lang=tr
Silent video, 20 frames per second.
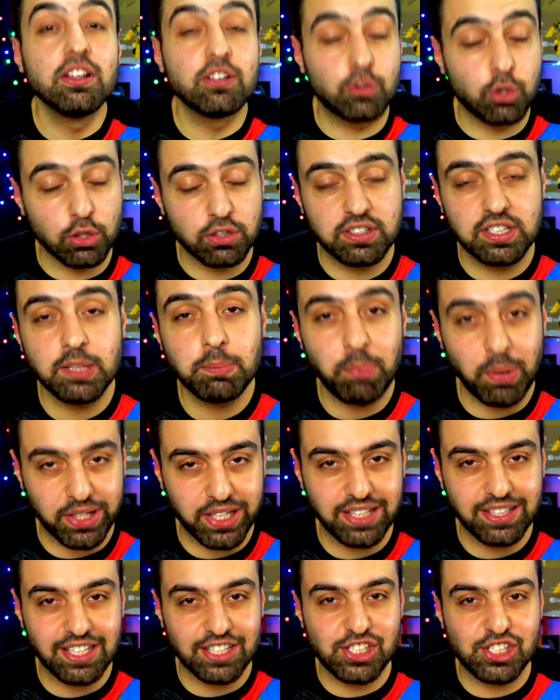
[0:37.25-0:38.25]
Toti
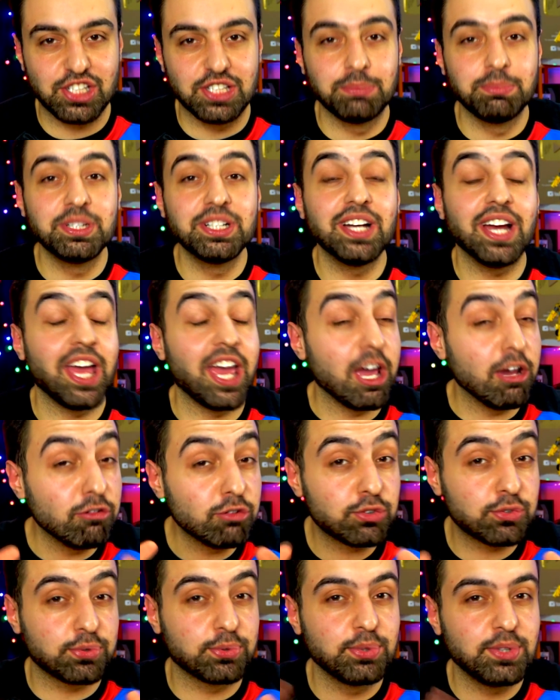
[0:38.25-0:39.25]
paket açılımı, ev
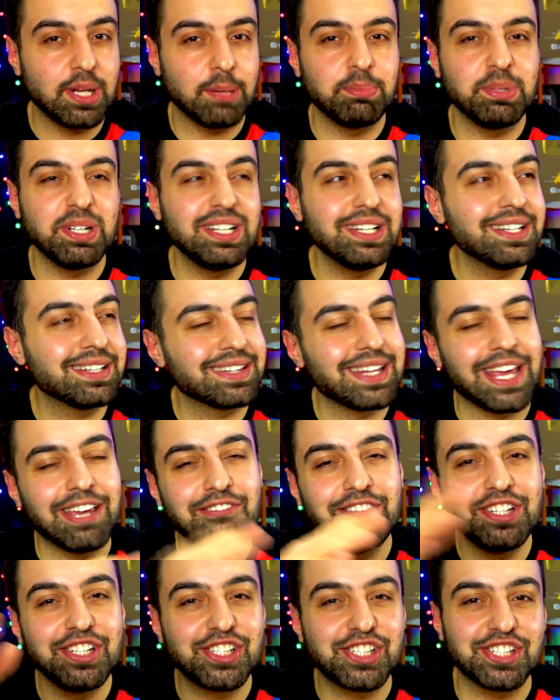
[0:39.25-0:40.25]
turuyla birlikte
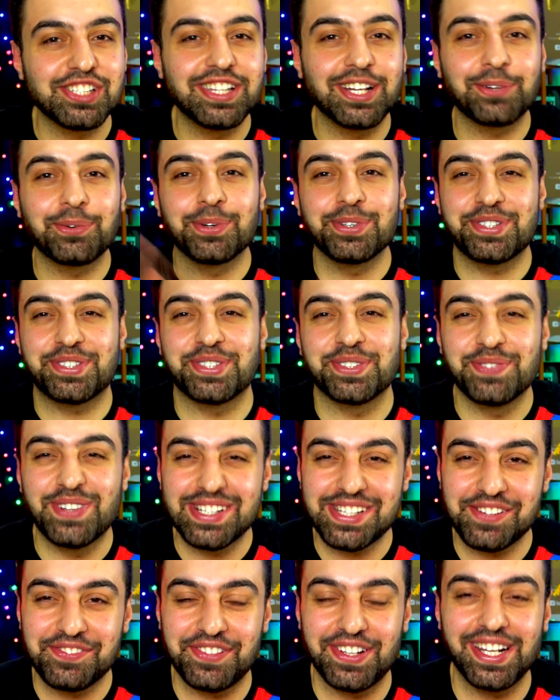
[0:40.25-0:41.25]
evin içinde
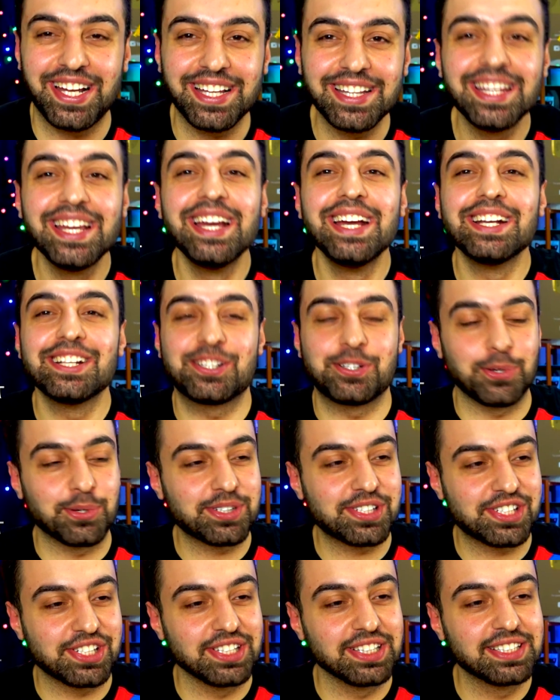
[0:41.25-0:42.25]
koşturmaca falan
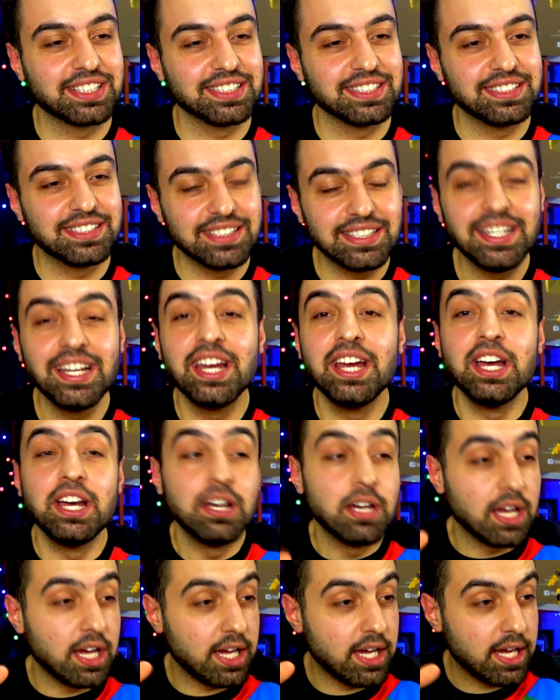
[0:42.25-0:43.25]
çok çılgındı.
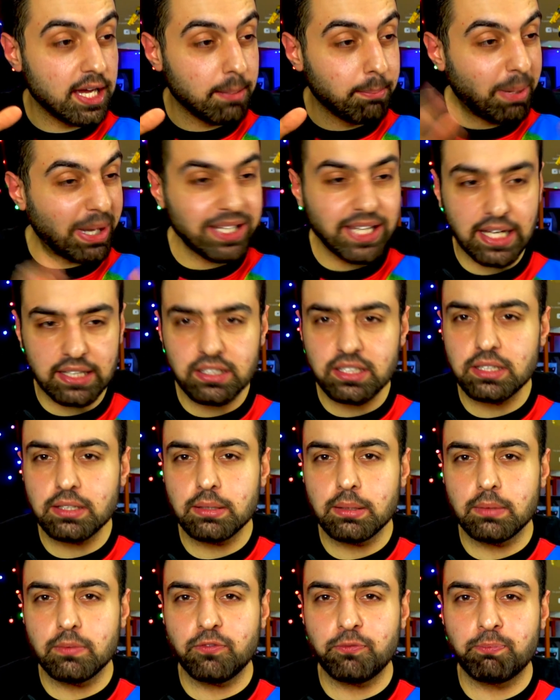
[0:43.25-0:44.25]
Ee,
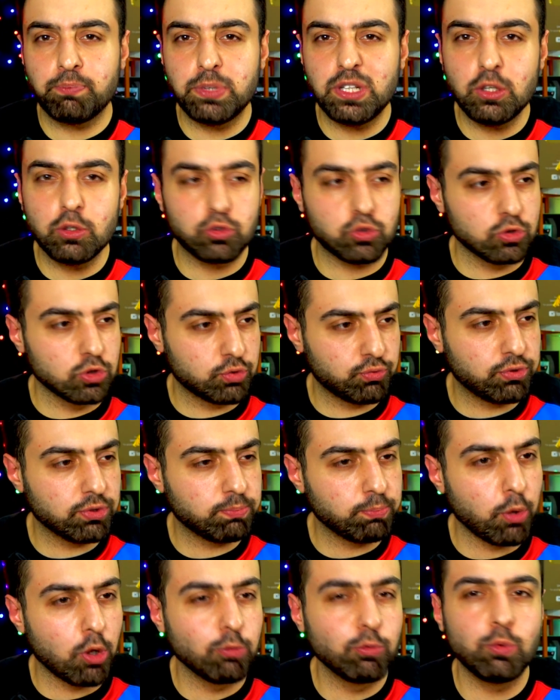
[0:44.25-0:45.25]
bayağıdır biliyorsunuz
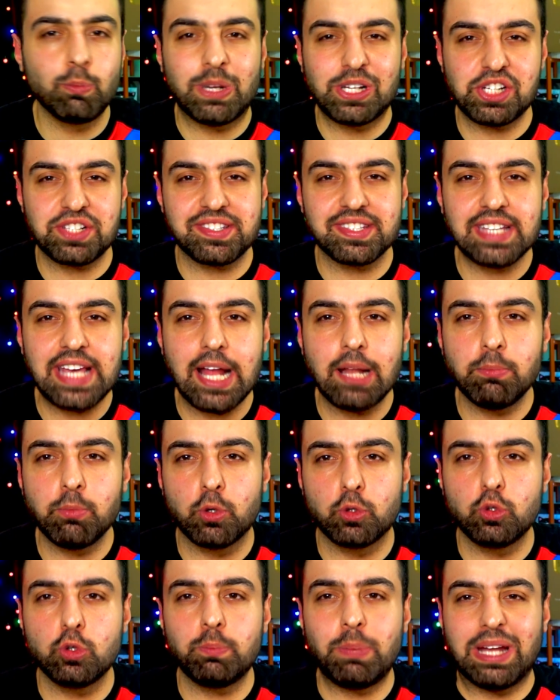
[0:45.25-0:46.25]
futbol bulmacası
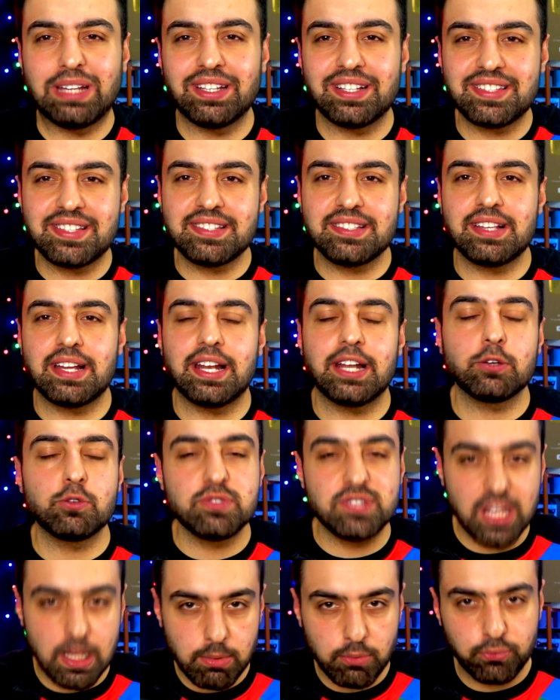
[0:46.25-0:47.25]
gelmiyordu. Ben de sizlerle
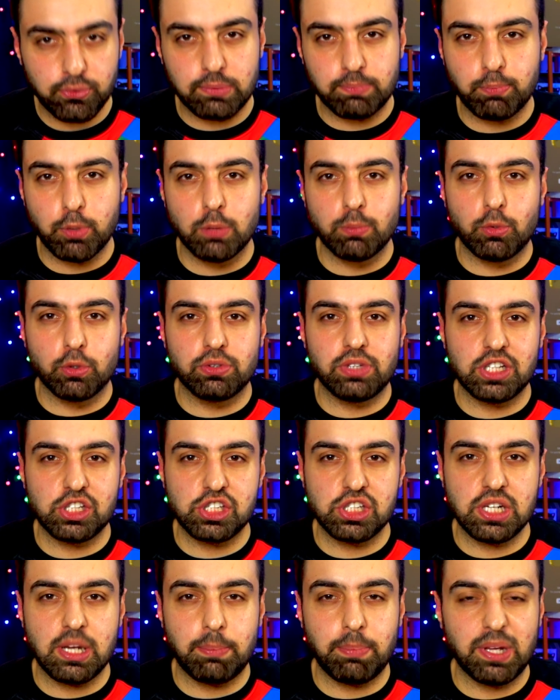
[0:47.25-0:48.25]
güzel bir futbol
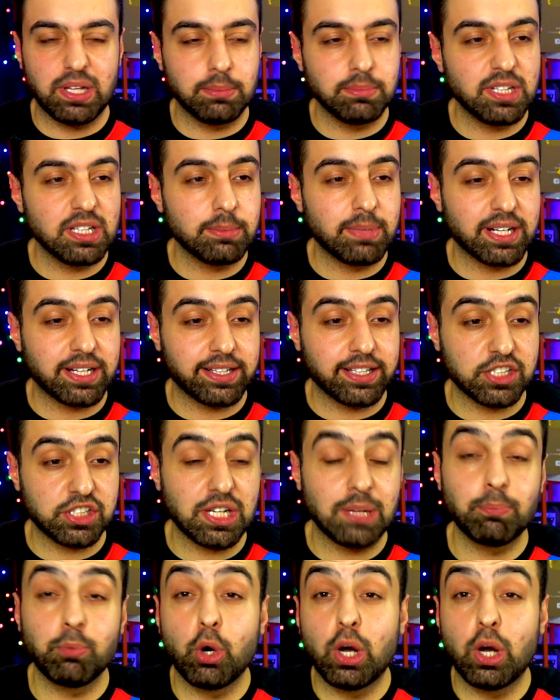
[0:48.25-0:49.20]
montajı yapalım dedim arkadaşlar.